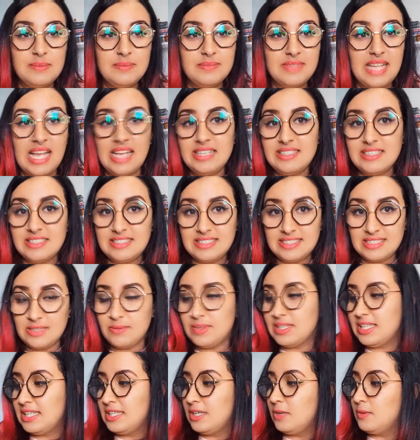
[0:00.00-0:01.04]
Nessa edição
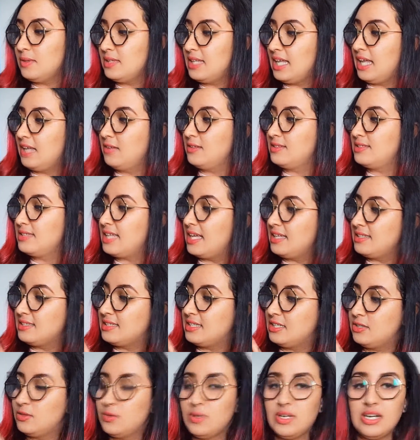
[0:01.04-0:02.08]
aqui que eu tenho está
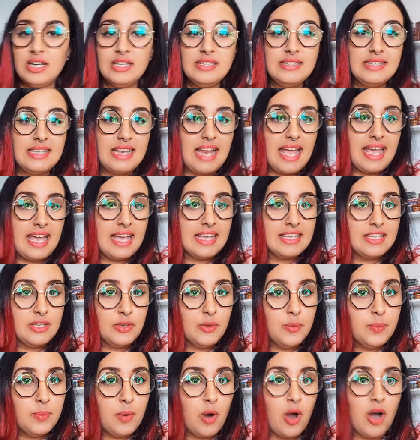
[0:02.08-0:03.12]
escrito Andrea
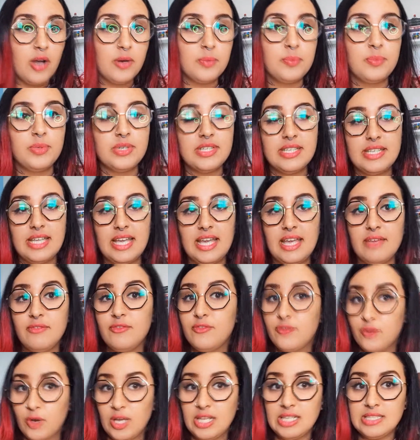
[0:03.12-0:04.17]
Gilmore, porque
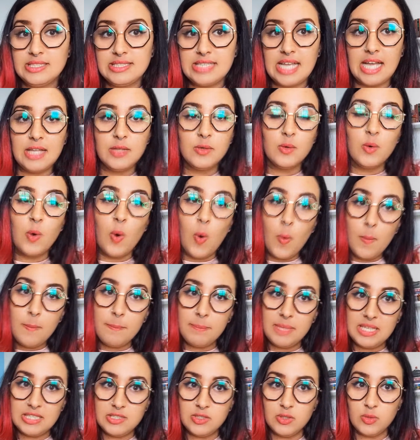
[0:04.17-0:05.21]
foi lançado com
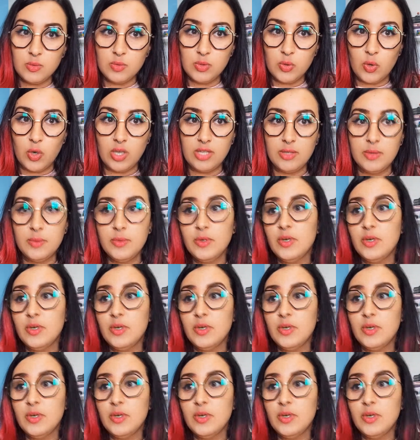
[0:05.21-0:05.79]
pseudônimo.